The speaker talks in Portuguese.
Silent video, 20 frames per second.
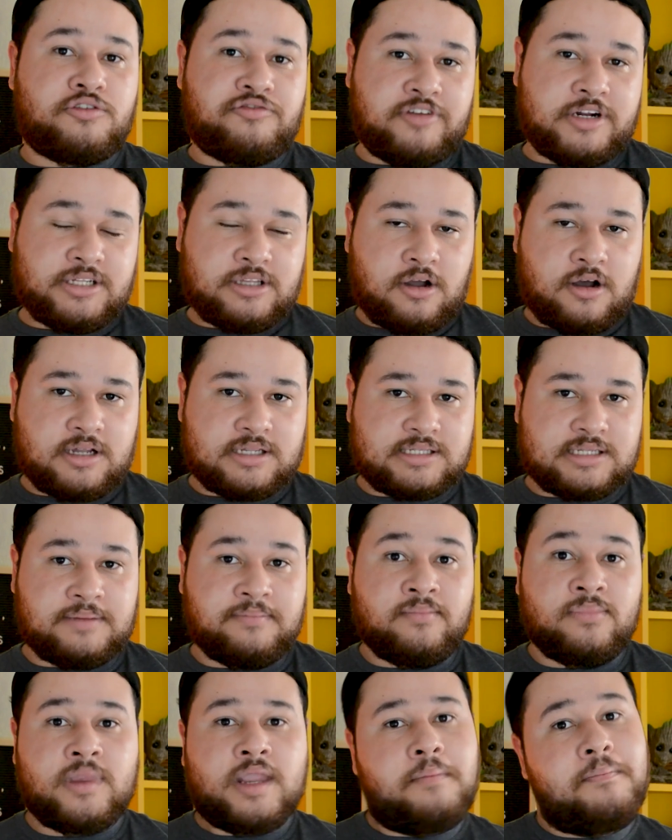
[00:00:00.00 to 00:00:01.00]
overdose.
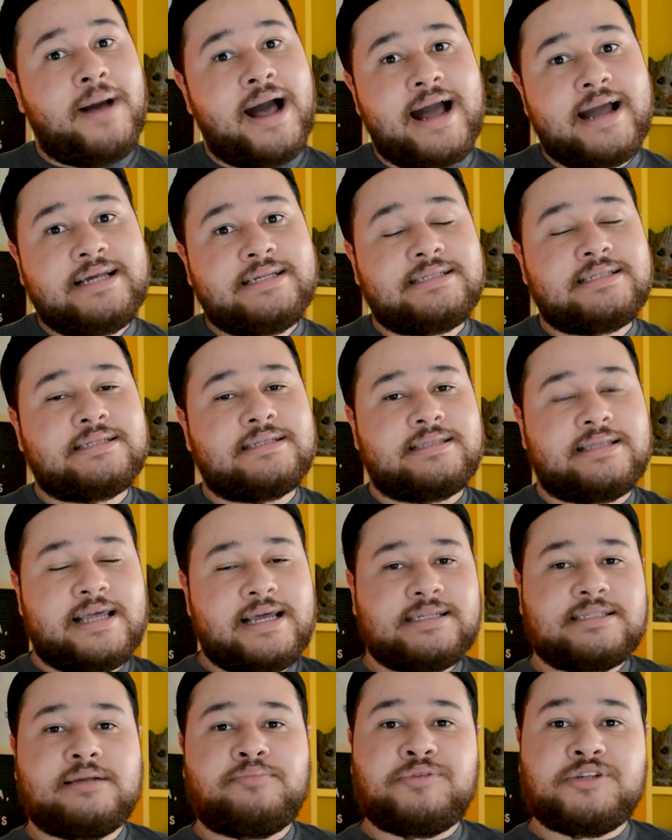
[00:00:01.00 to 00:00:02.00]
Mas
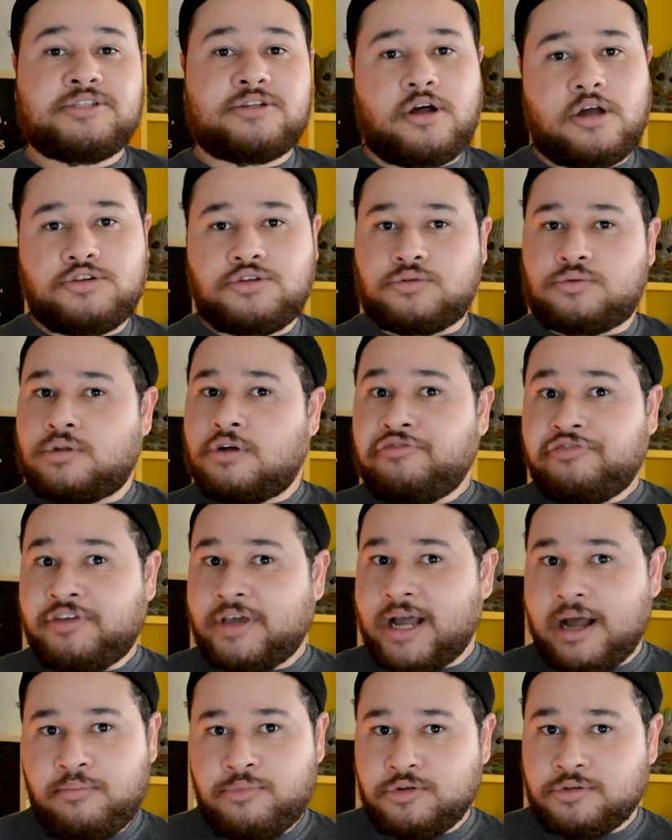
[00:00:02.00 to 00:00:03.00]
nesse episódio não
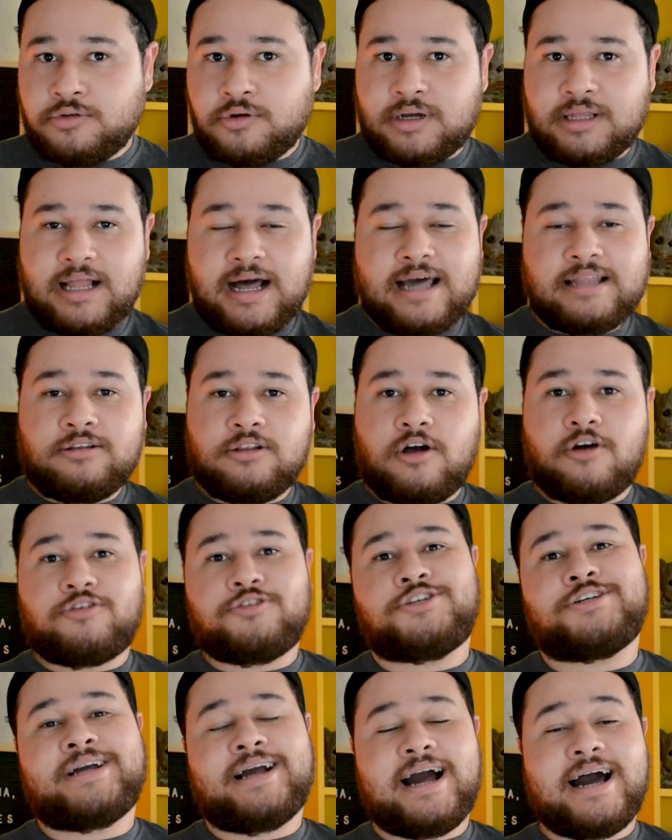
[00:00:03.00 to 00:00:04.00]
fica muito claro
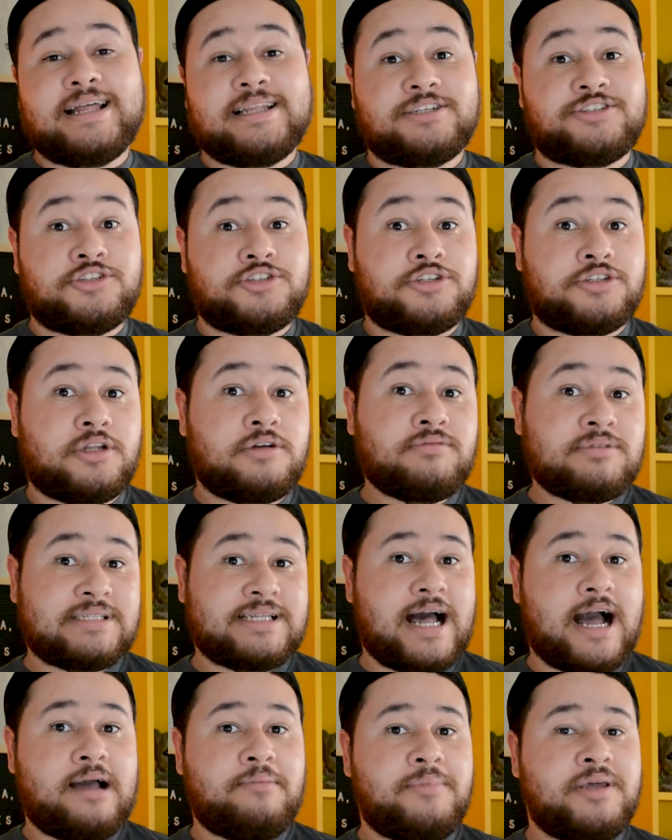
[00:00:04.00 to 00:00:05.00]
logo de cara, a gente não
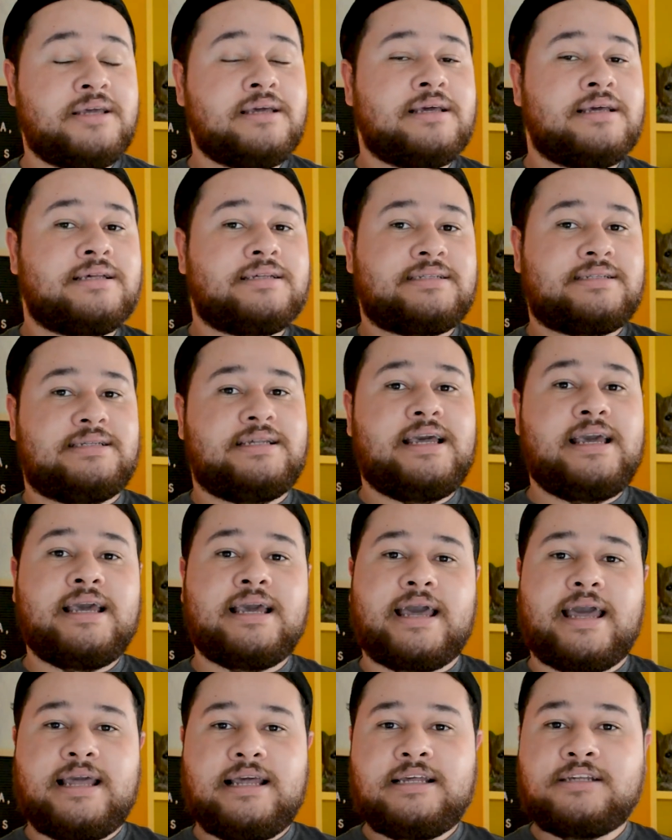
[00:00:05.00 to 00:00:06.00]
sabe
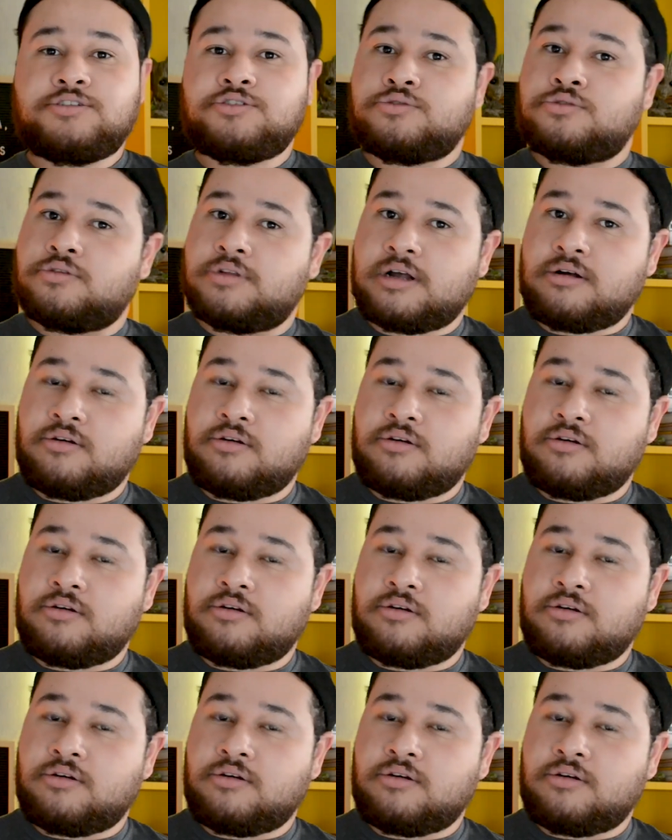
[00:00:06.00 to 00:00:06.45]
se isso tudo